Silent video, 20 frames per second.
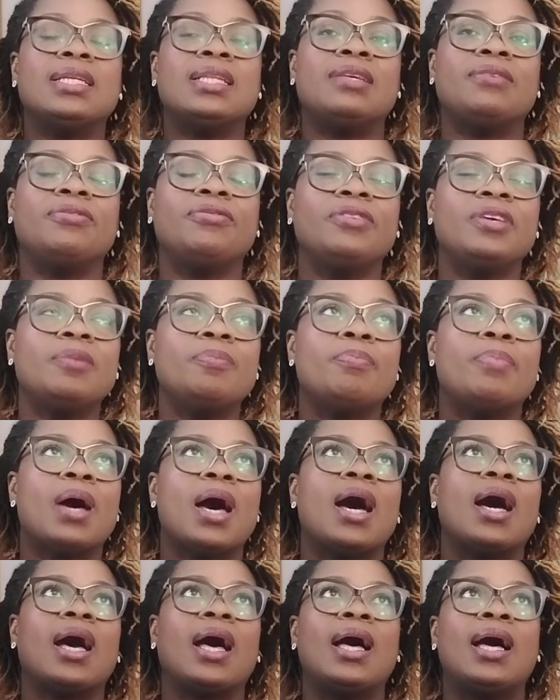il est fait
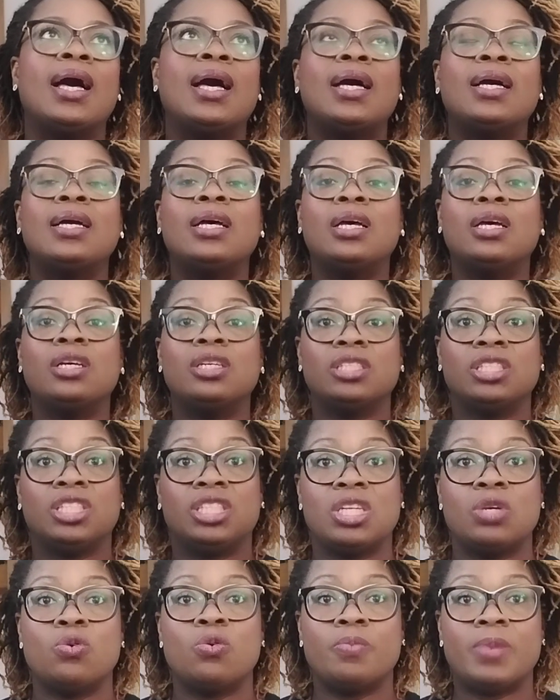par un
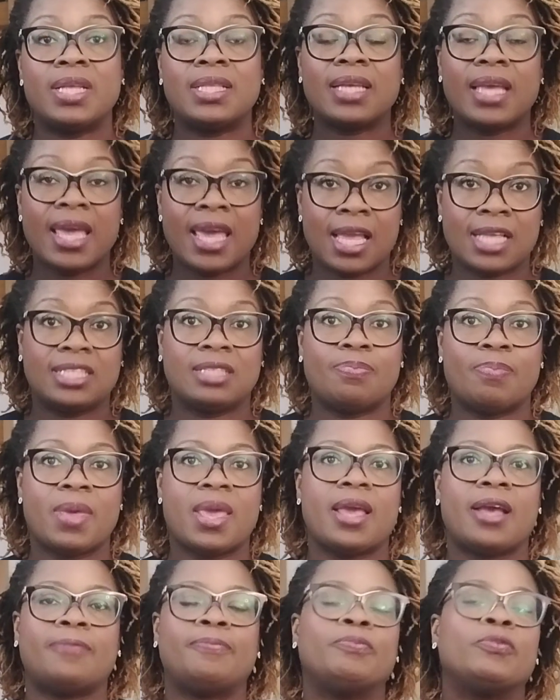géomètre
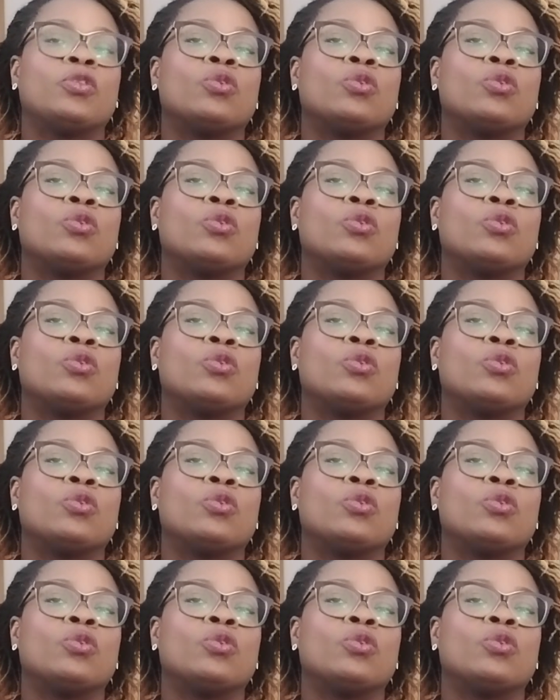expert.